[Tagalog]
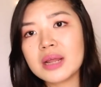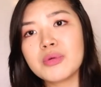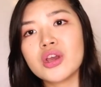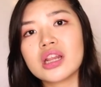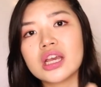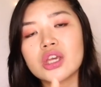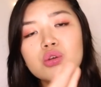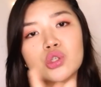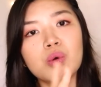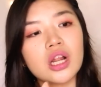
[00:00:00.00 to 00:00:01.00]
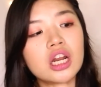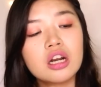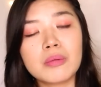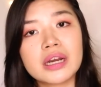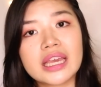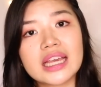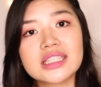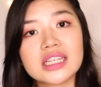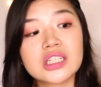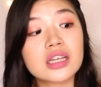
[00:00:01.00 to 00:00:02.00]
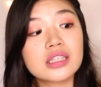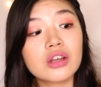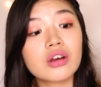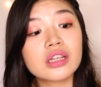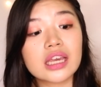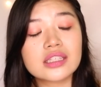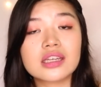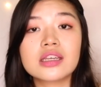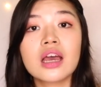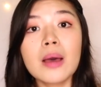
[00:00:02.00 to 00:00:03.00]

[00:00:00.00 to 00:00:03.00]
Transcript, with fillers: Alam mo yun, like usual rubber cases siya, silicone cases.